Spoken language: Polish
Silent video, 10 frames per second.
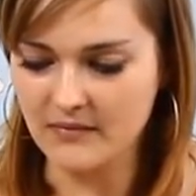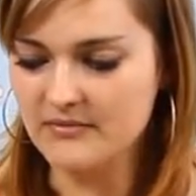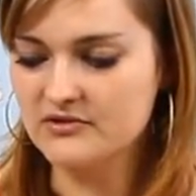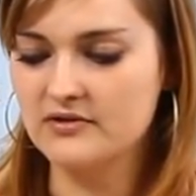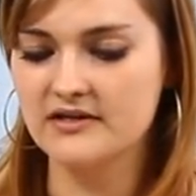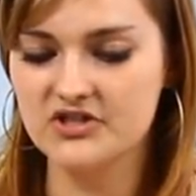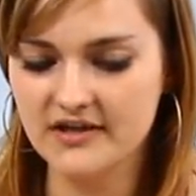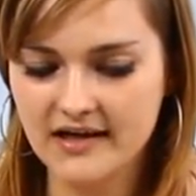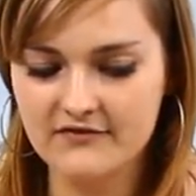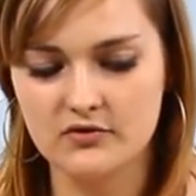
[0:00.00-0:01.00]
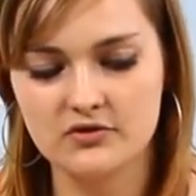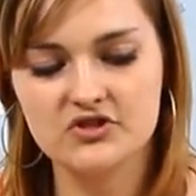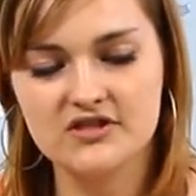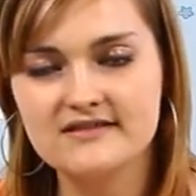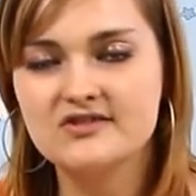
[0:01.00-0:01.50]
Mamy tutaj ciekawą,
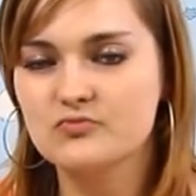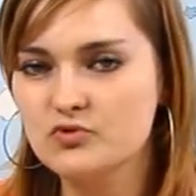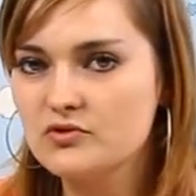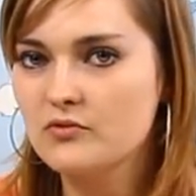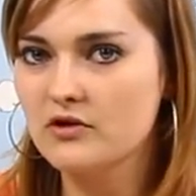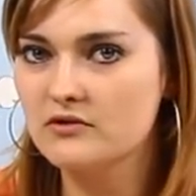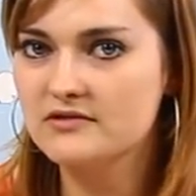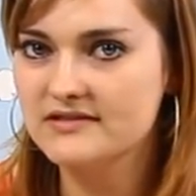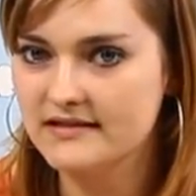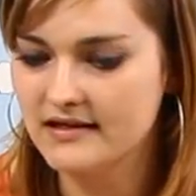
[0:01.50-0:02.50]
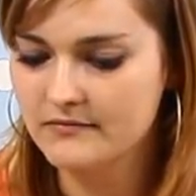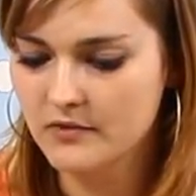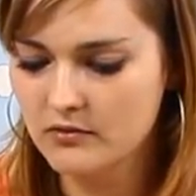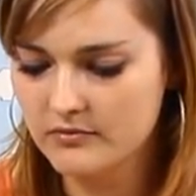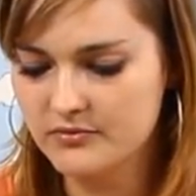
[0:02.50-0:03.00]
choć nieco smutną kolorystykę,
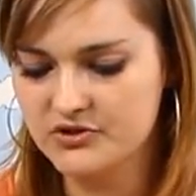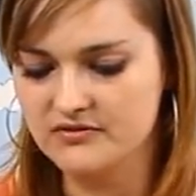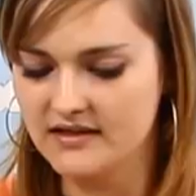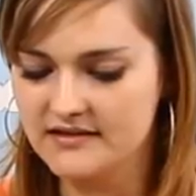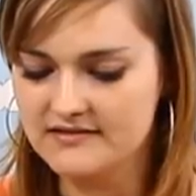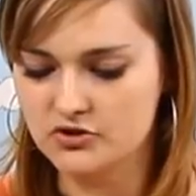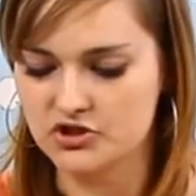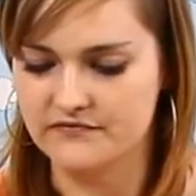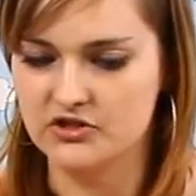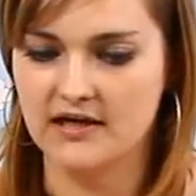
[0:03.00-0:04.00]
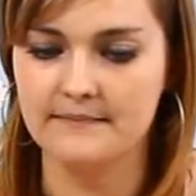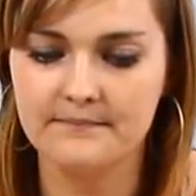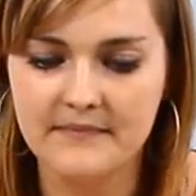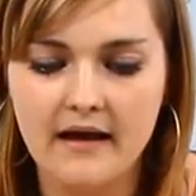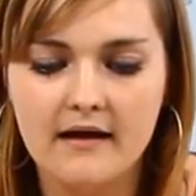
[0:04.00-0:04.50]
mogłaby być ona nieco żywsza.
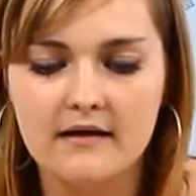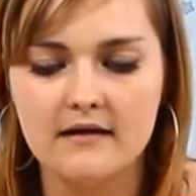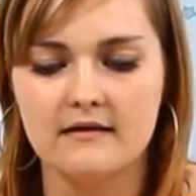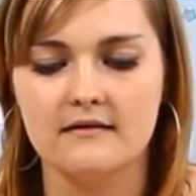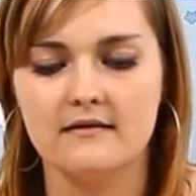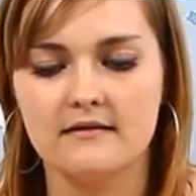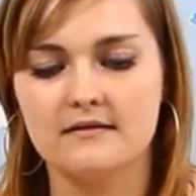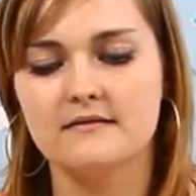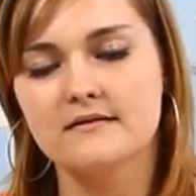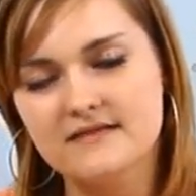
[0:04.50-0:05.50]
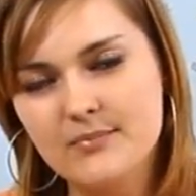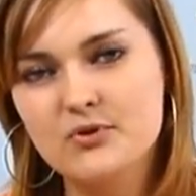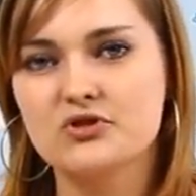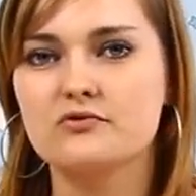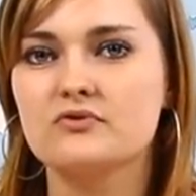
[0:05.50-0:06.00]
E, na
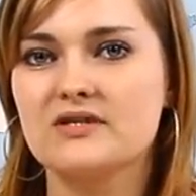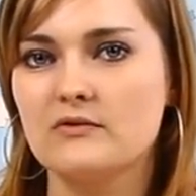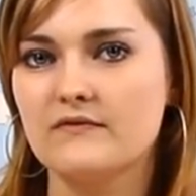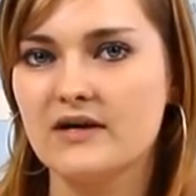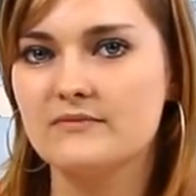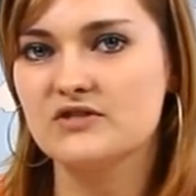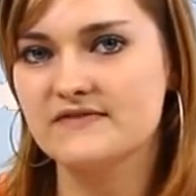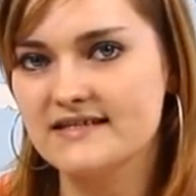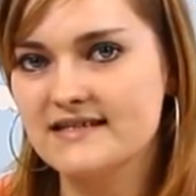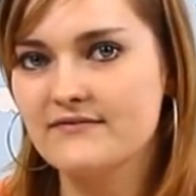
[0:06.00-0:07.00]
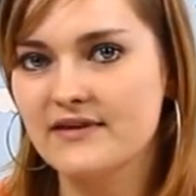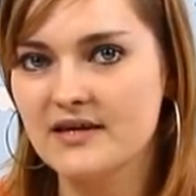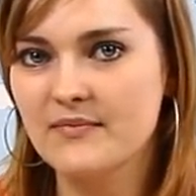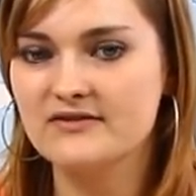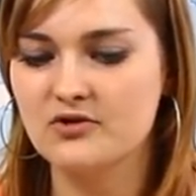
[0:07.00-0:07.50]
początku żałowałam, że w zestawie
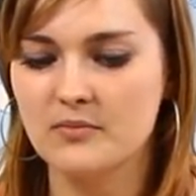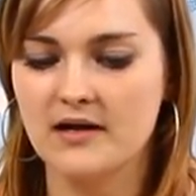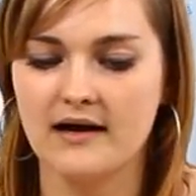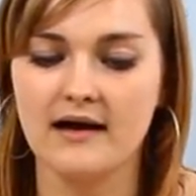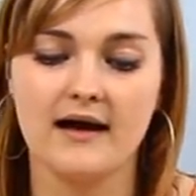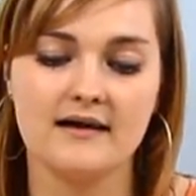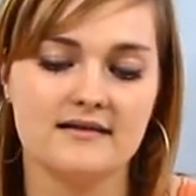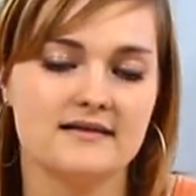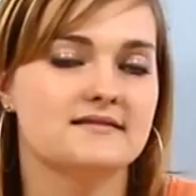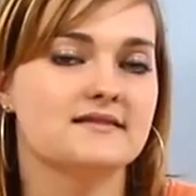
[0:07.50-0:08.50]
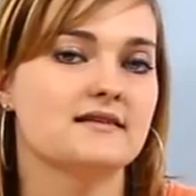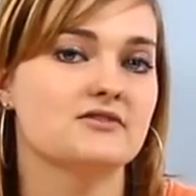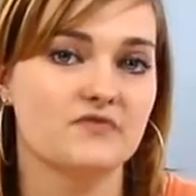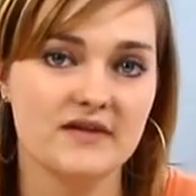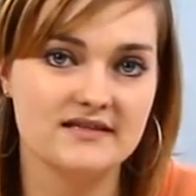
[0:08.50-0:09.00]
nie ma Tomka, ale Diesel
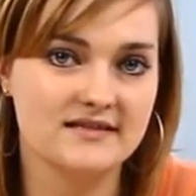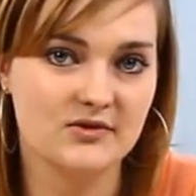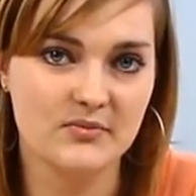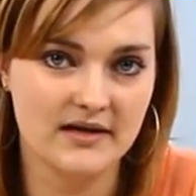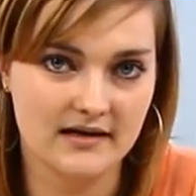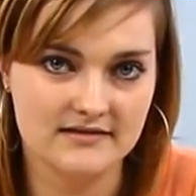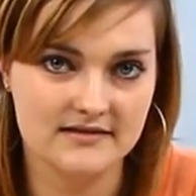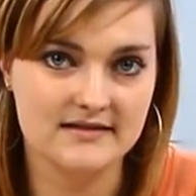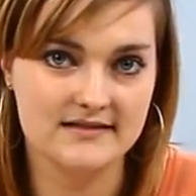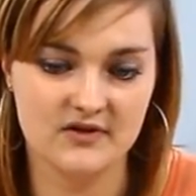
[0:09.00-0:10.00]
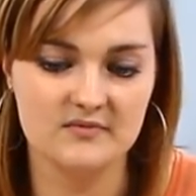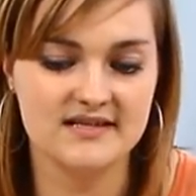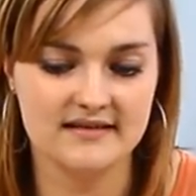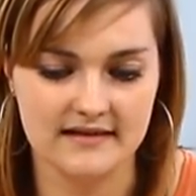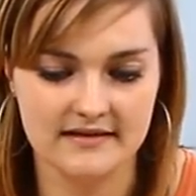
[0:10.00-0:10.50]
świetnie sobie radzi ze swoim
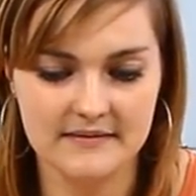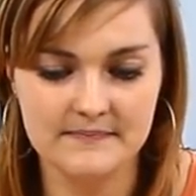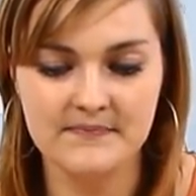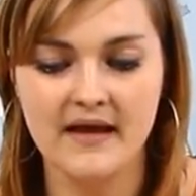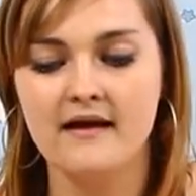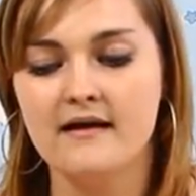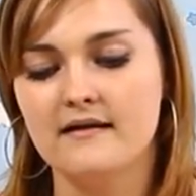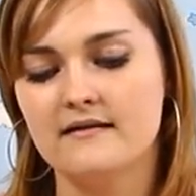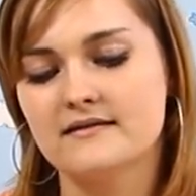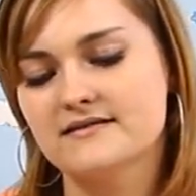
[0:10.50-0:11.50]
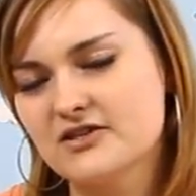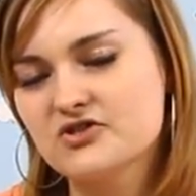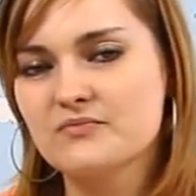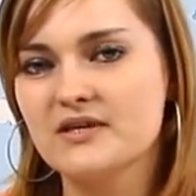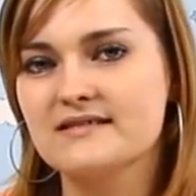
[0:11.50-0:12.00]
zadaniem. E,
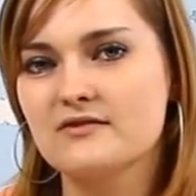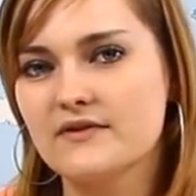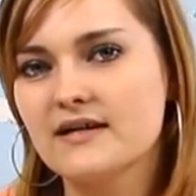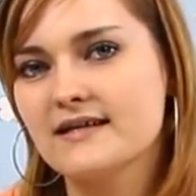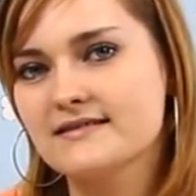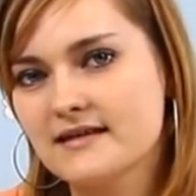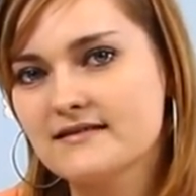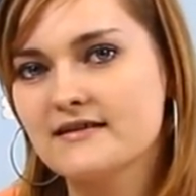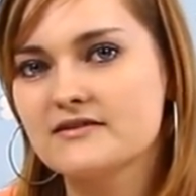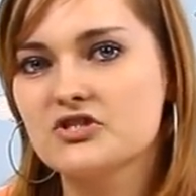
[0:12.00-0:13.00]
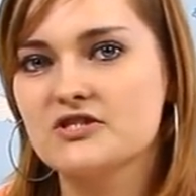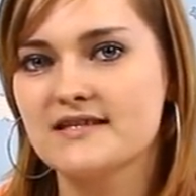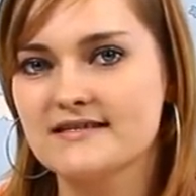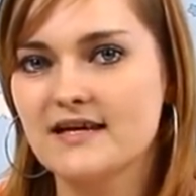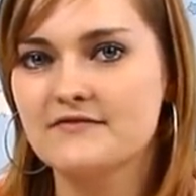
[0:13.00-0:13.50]
zresztą nie jest to wielka strata, gdyż
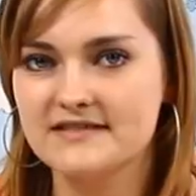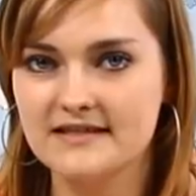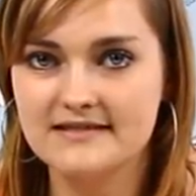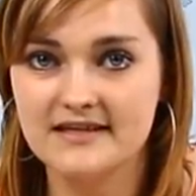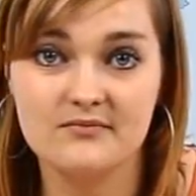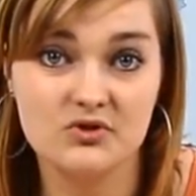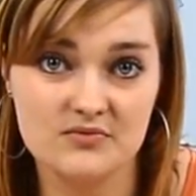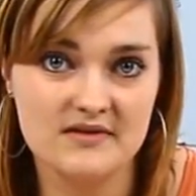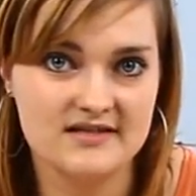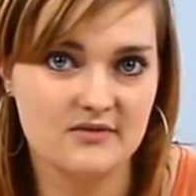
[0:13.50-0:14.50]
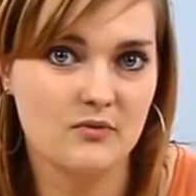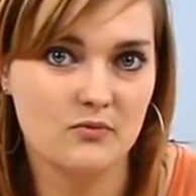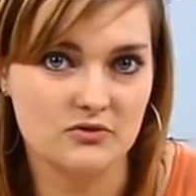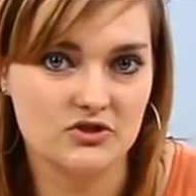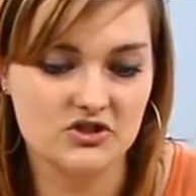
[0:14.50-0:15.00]
zestawy z tej serii możemy ze sobą
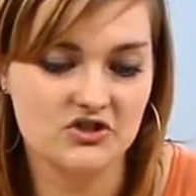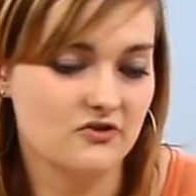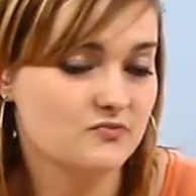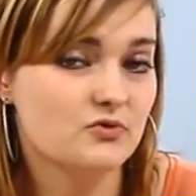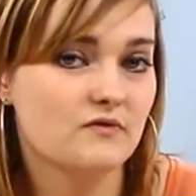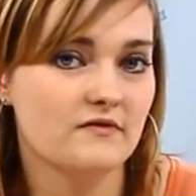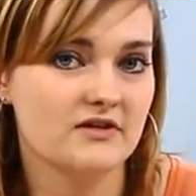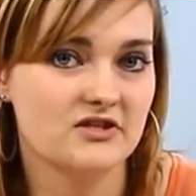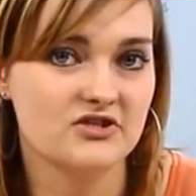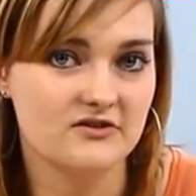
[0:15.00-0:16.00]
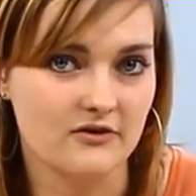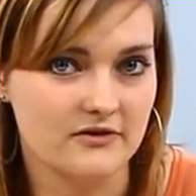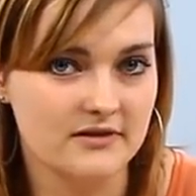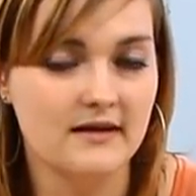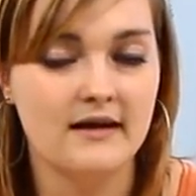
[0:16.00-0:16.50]
łączyć i rozbudowywać nasze
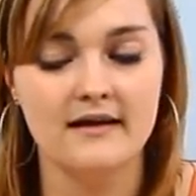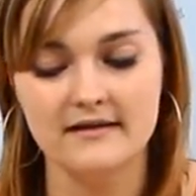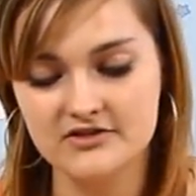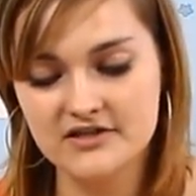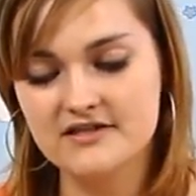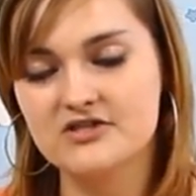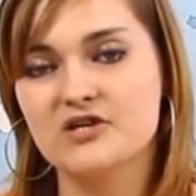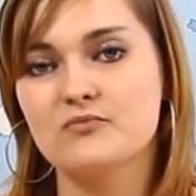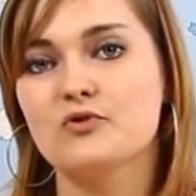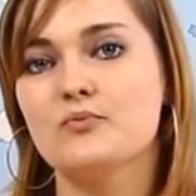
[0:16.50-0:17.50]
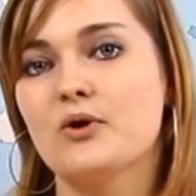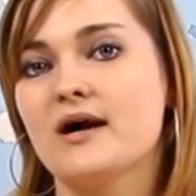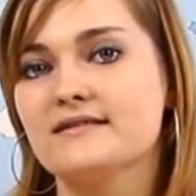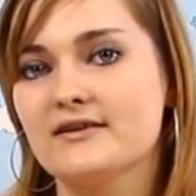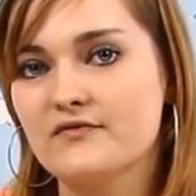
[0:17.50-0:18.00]
tory, dzięki czemu
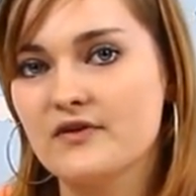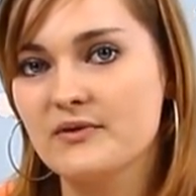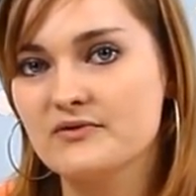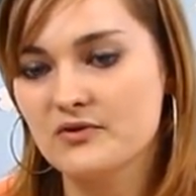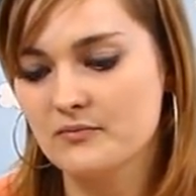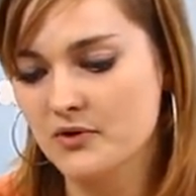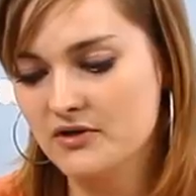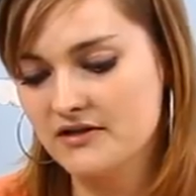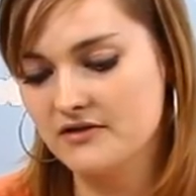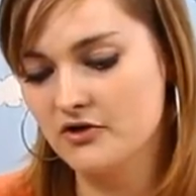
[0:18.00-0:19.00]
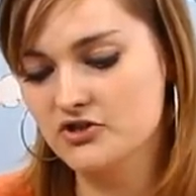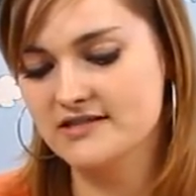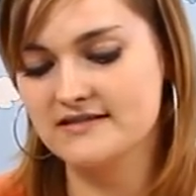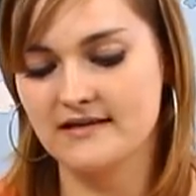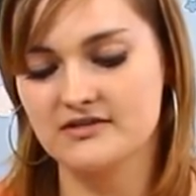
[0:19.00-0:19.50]
bohaterowie będą mogli
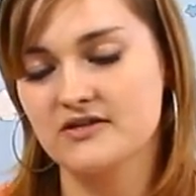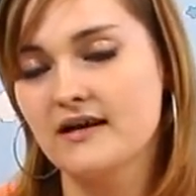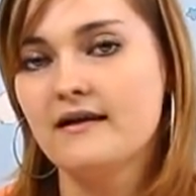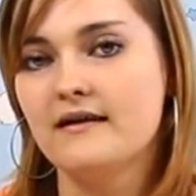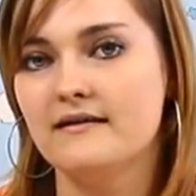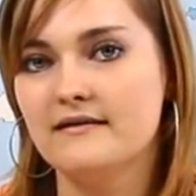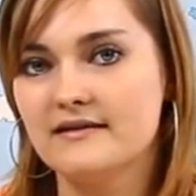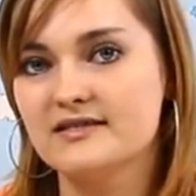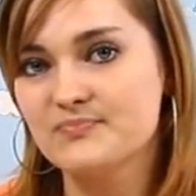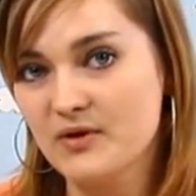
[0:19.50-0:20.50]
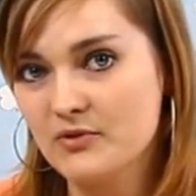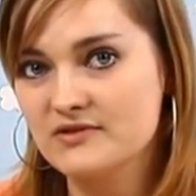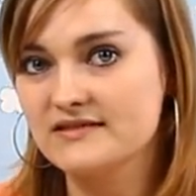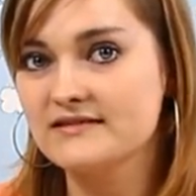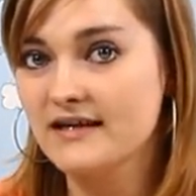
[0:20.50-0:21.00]
korzystać E, z
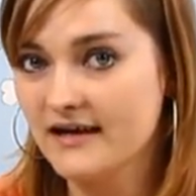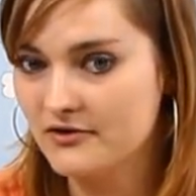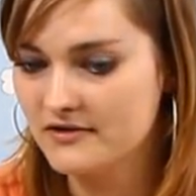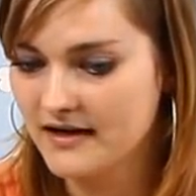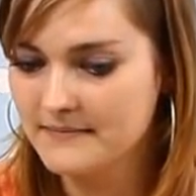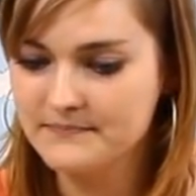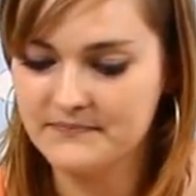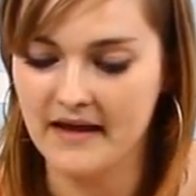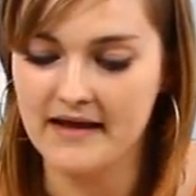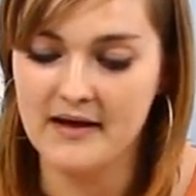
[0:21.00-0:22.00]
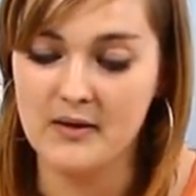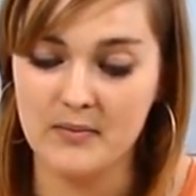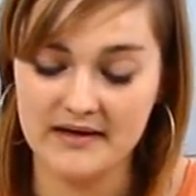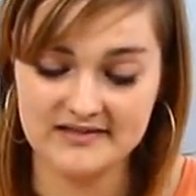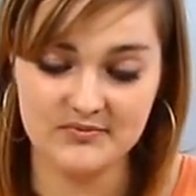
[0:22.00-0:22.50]
pomocy Karolka.
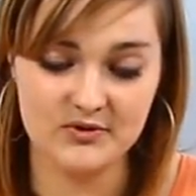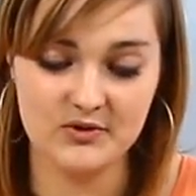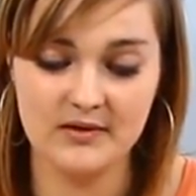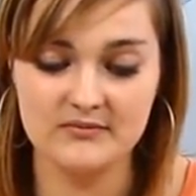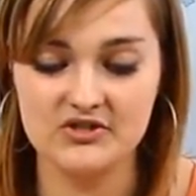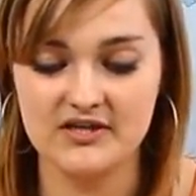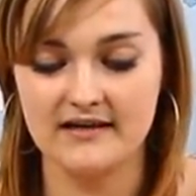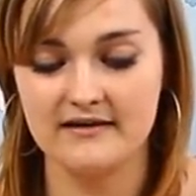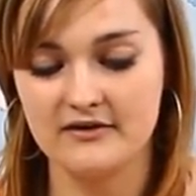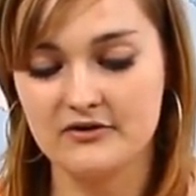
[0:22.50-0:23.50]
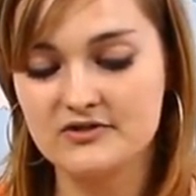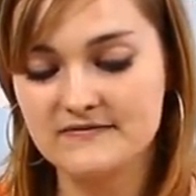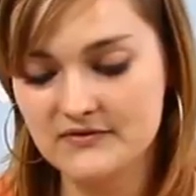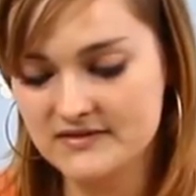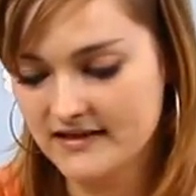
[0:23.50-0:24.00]
Bardzo podoba mi się
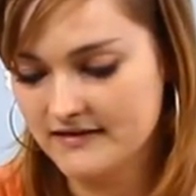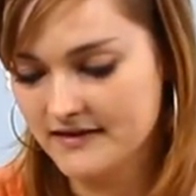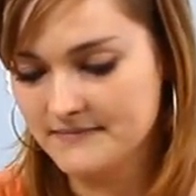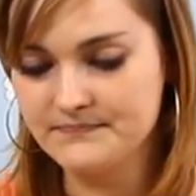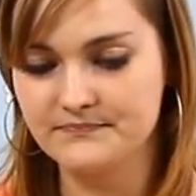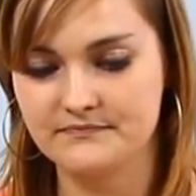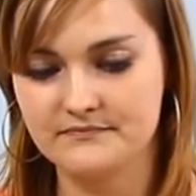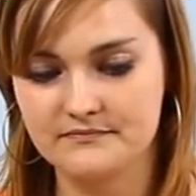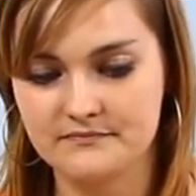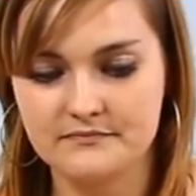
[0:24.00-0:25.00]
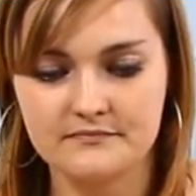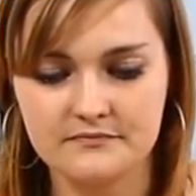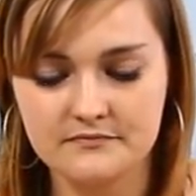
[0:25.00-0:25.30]
rozwiązanie, mm,